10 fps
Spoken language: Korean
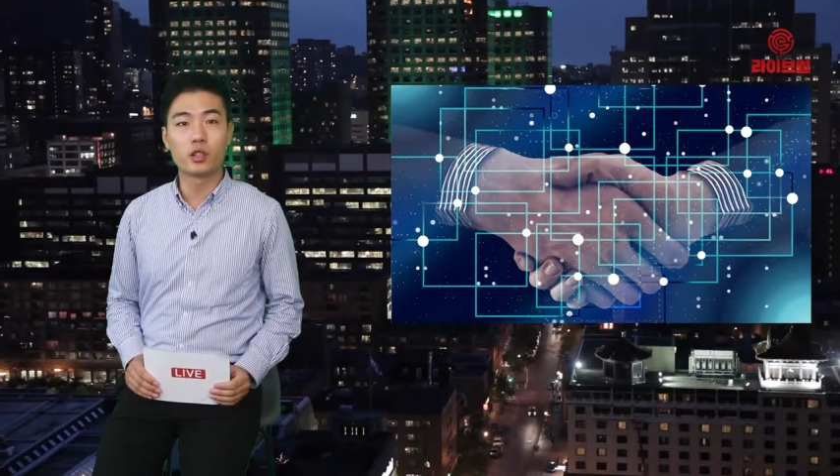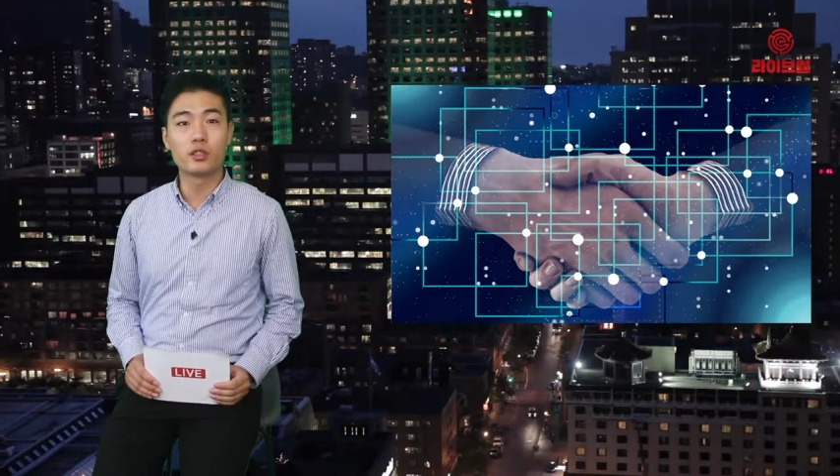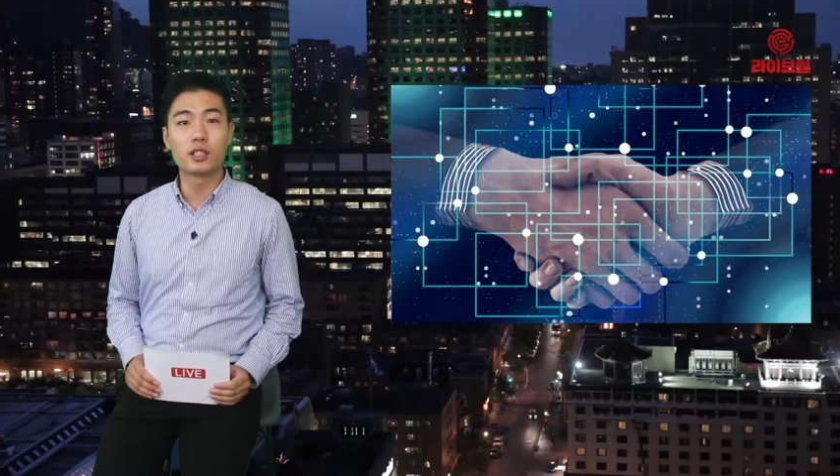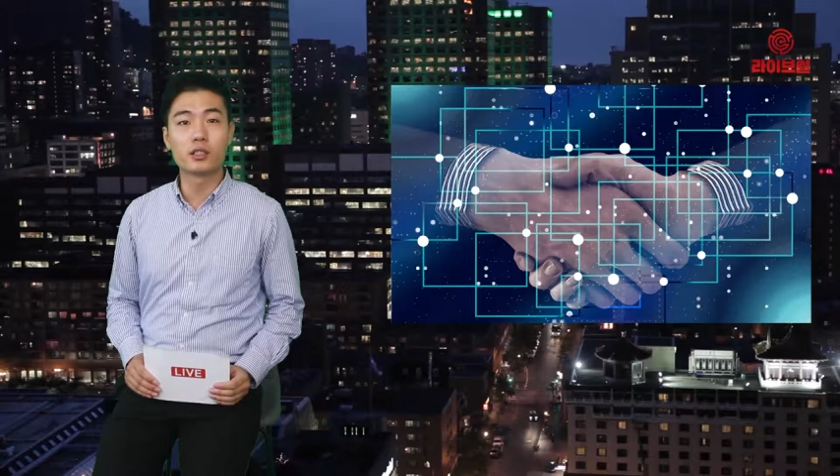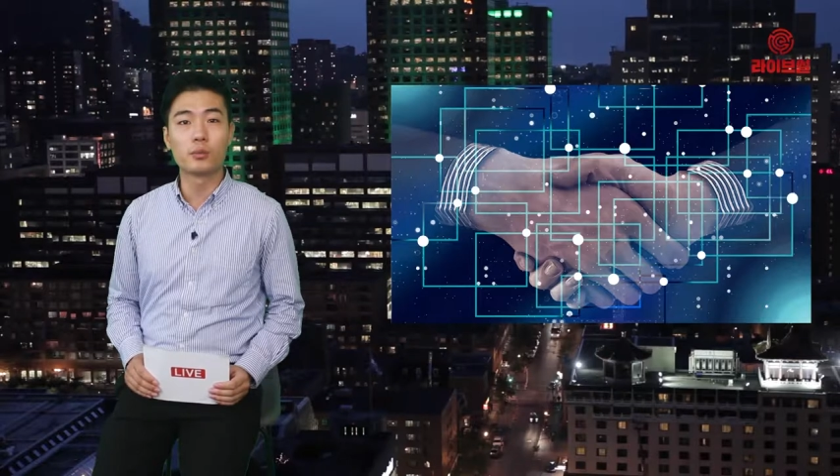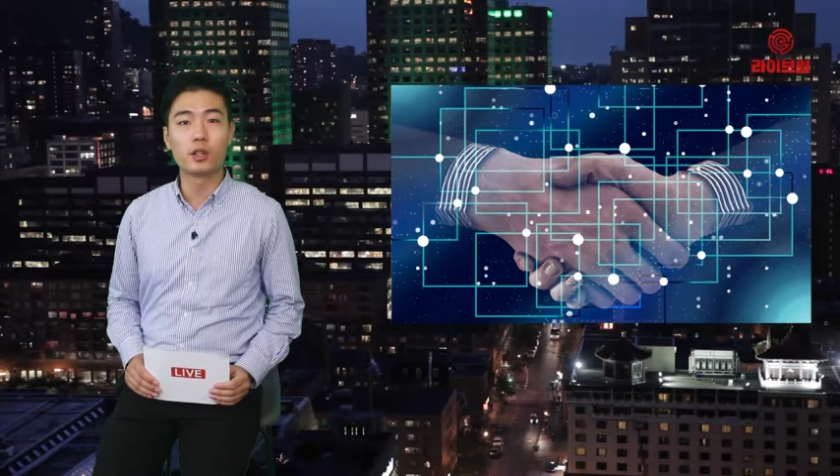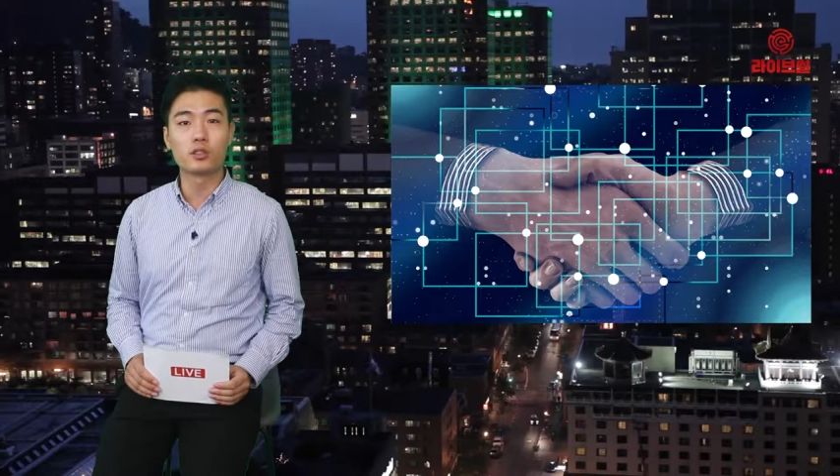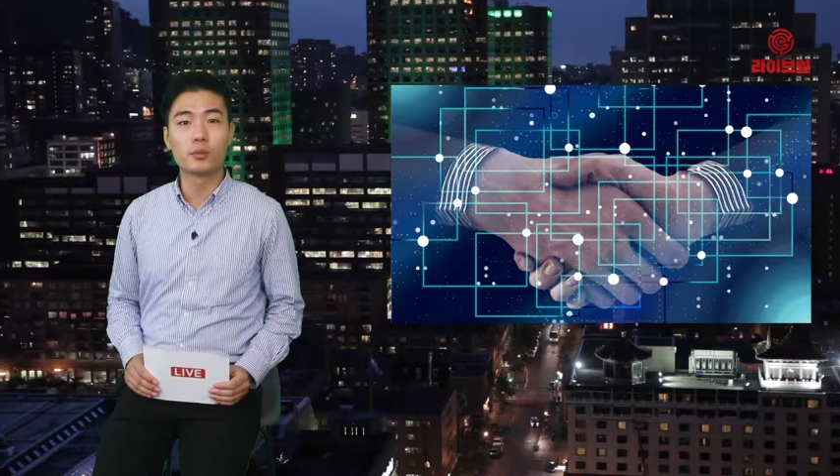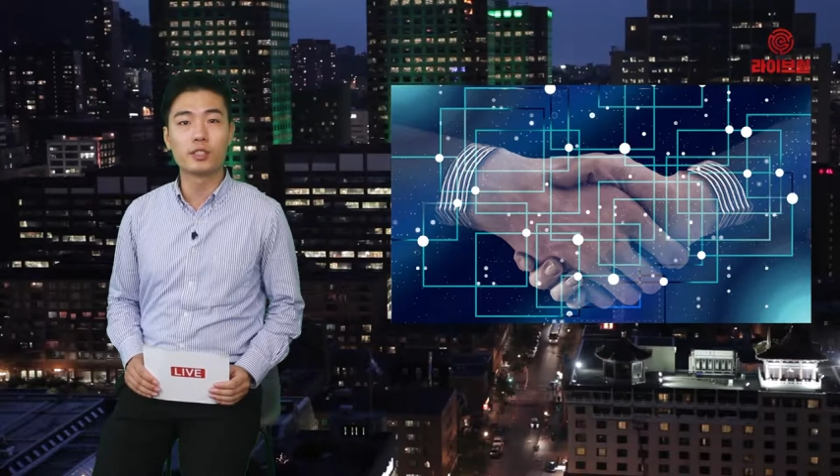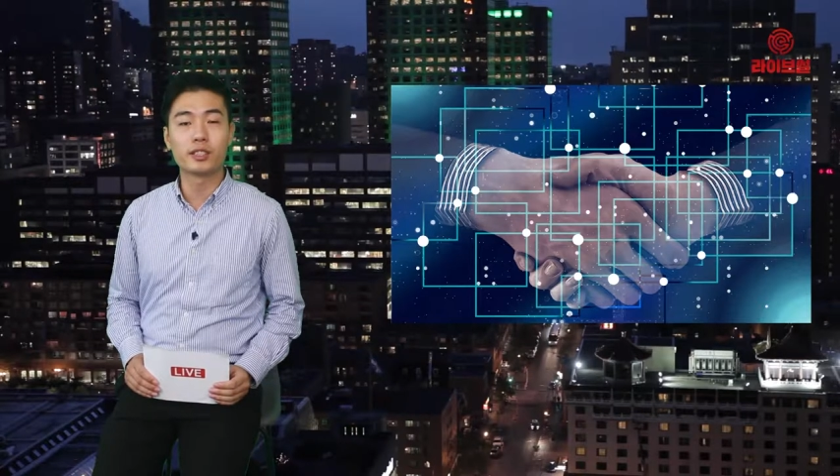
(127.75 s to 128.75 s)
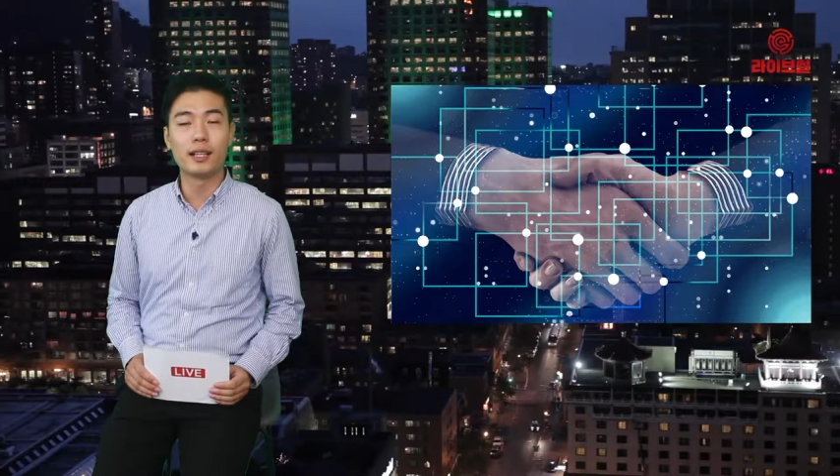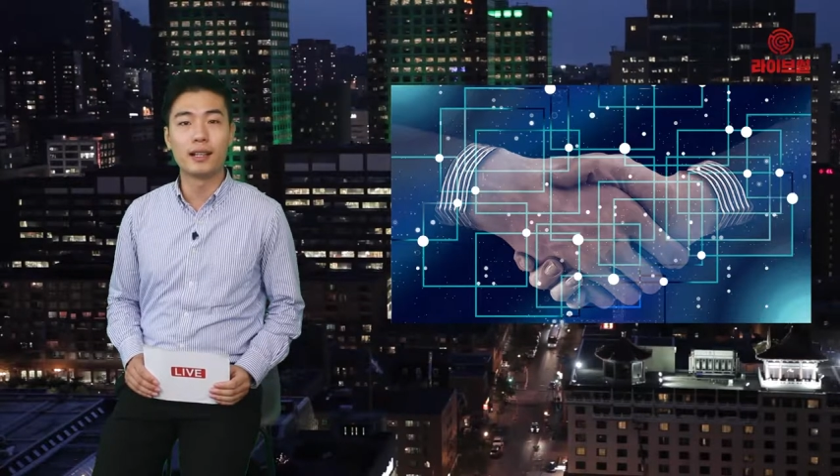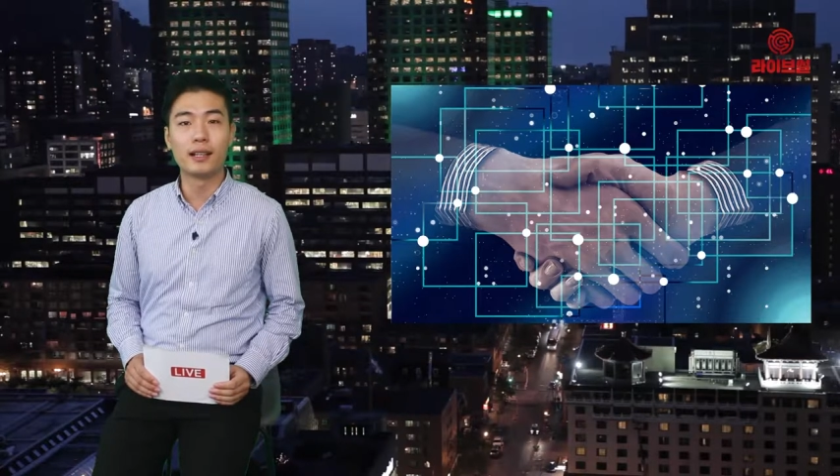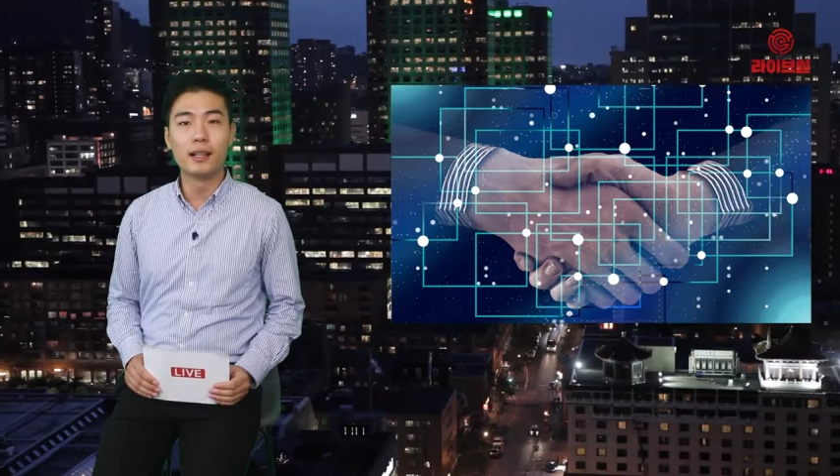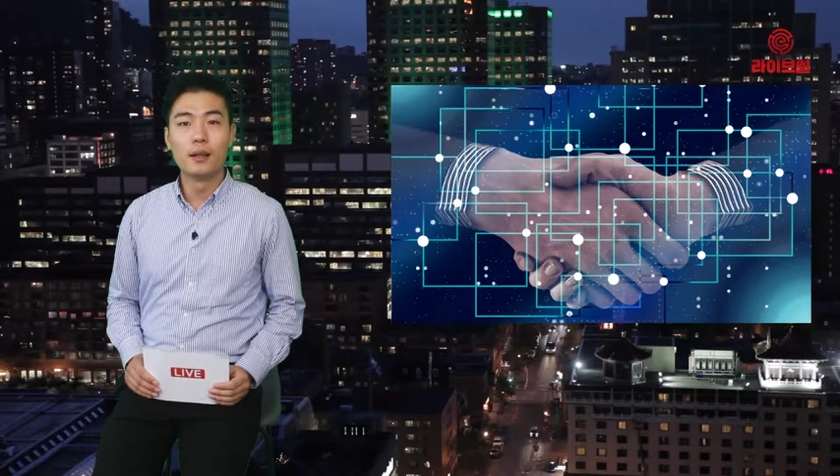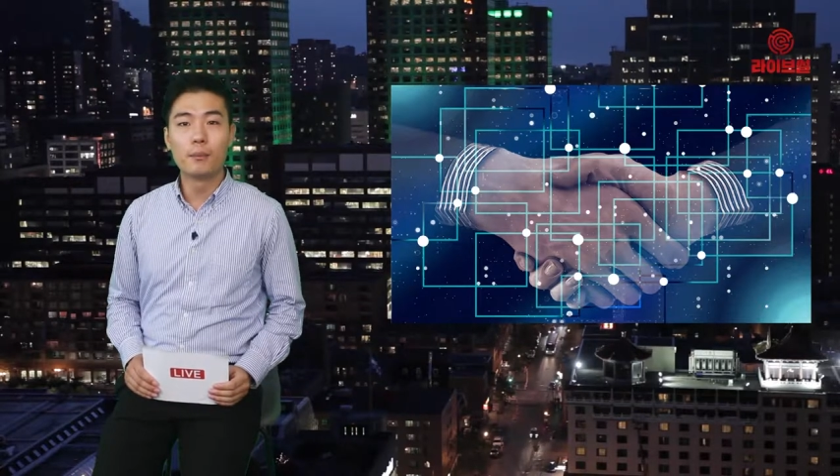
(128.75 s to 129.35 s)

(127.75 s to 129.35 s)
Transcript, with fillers: 전자증명 서비스가